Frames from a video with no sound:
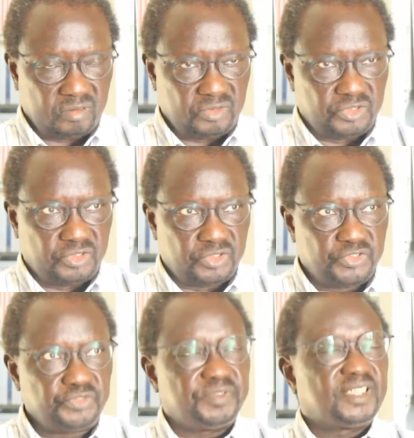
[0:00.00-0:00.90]
je
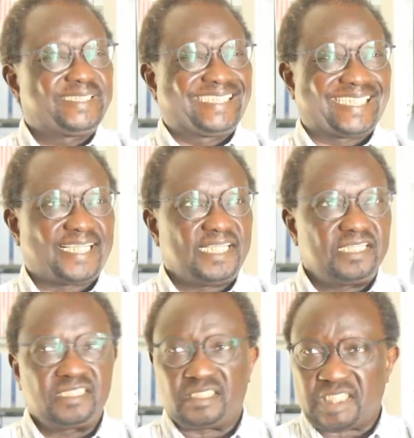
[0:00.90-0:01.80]
suis
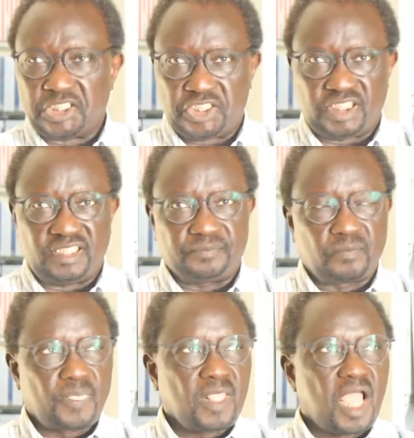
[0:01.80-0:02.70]
très attaché
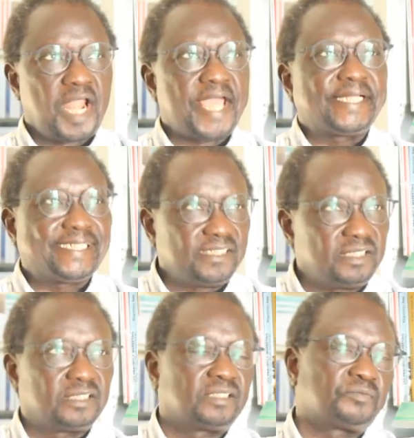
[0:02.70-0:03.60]
à la
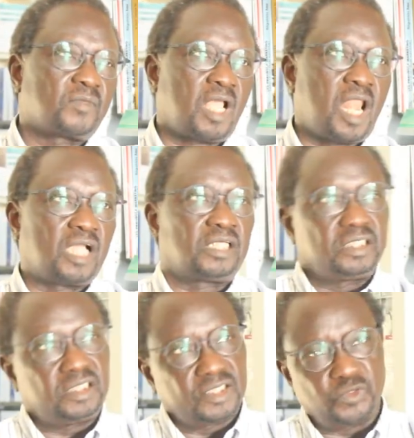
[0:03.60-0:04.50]
critique, à la
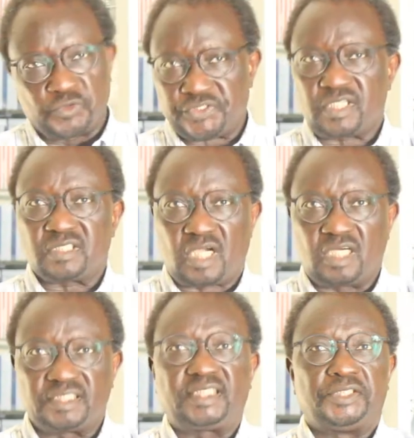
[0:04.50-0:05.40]
critique au sens
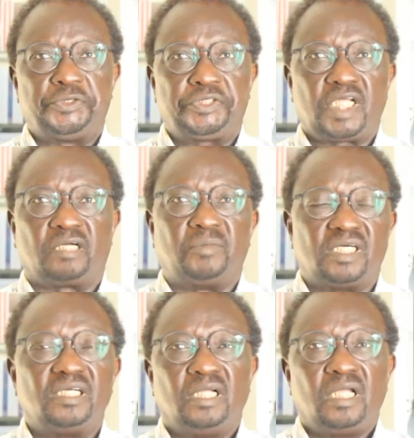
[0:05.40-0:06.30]
ancien du terme,
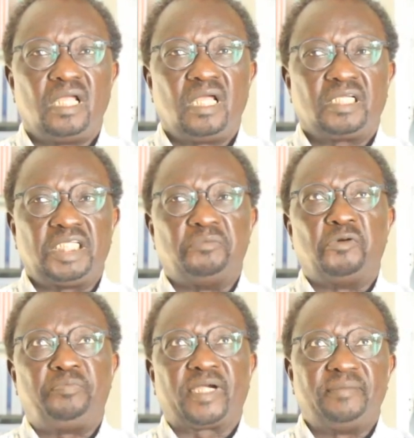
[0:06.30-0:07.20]
qui me
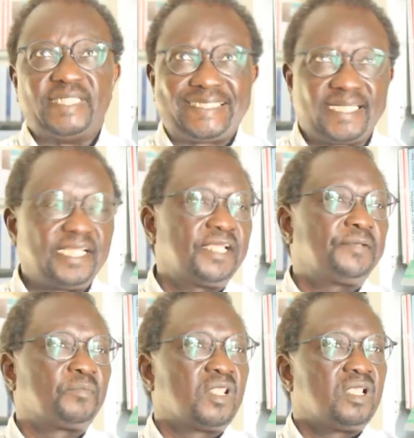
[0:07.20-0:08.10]
permettrait
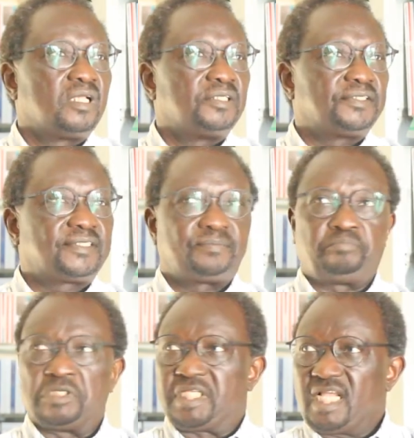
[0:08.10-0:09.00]

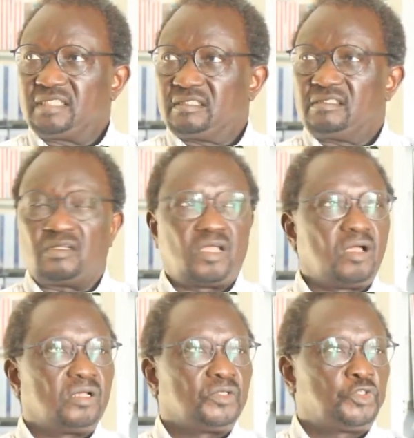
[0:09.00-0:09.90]
peut-être,
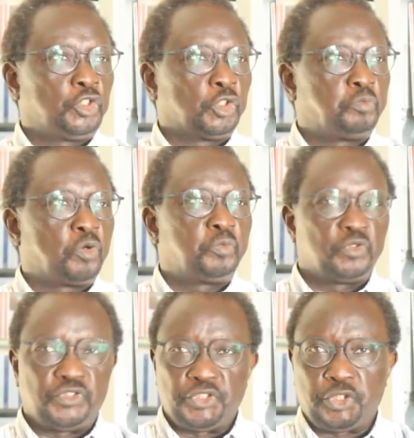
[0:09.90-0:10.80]
sur
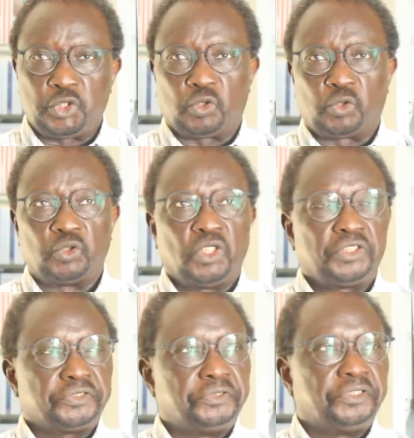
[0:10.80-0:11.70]
proposition
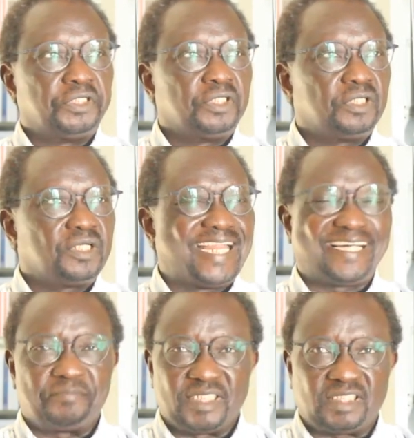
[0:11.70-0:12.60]
de
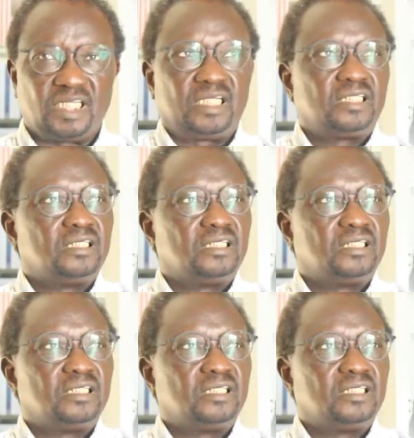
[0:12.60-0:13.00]
l'Armatan,